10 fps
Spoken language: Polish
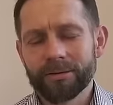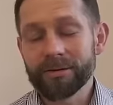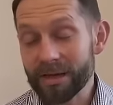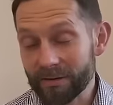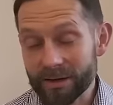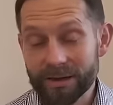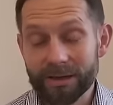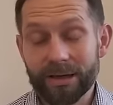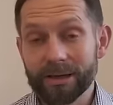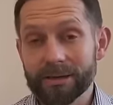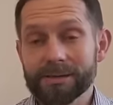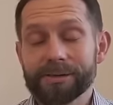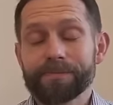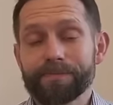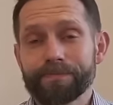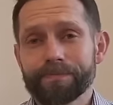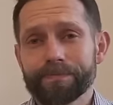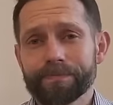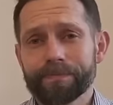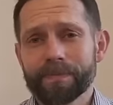gniewa się na nas.
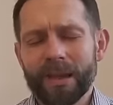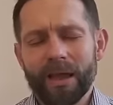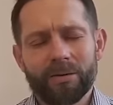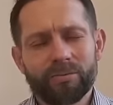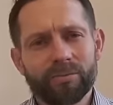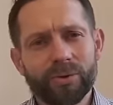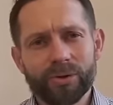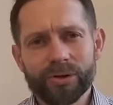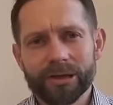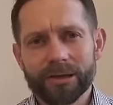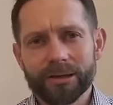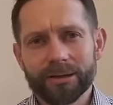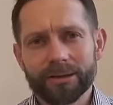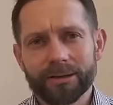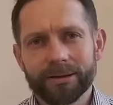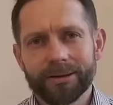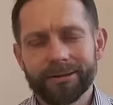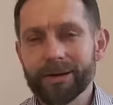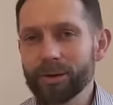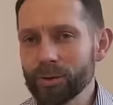Bóg
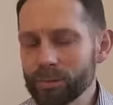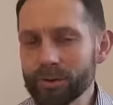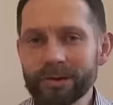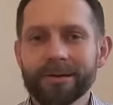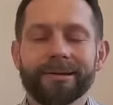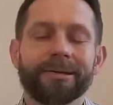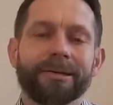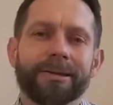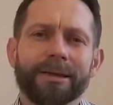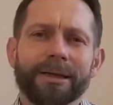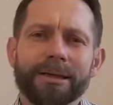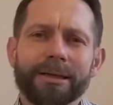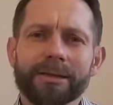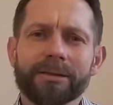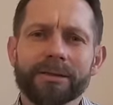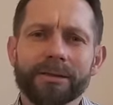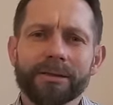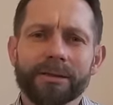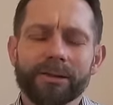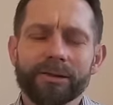nie lubi
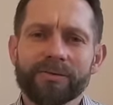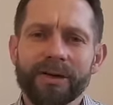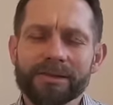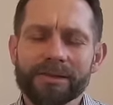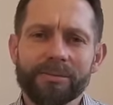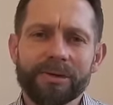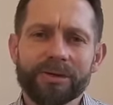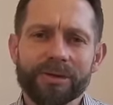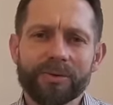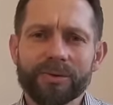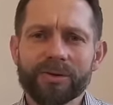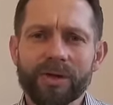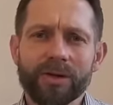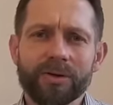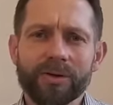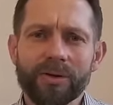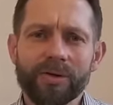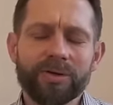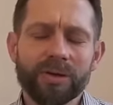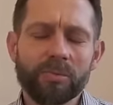kiedy odwracamy się od Niego
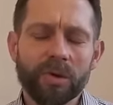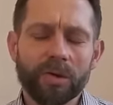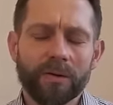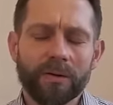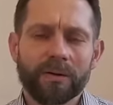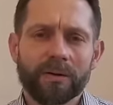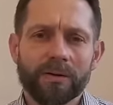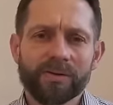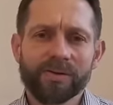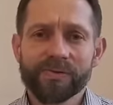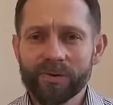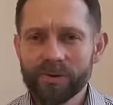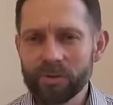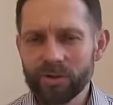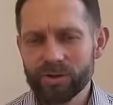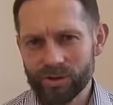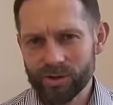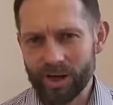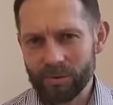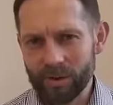i idziemy swoimi
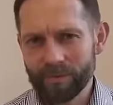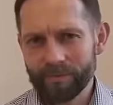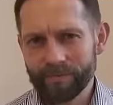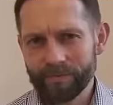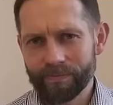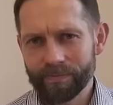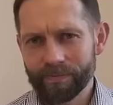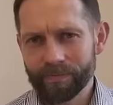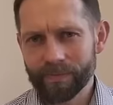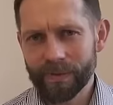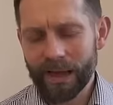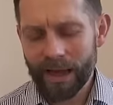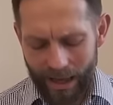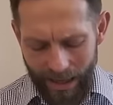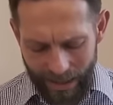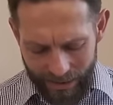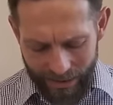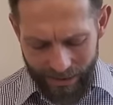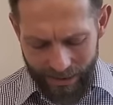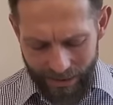ścieżkami.
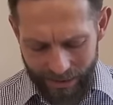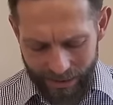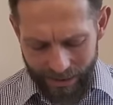Ale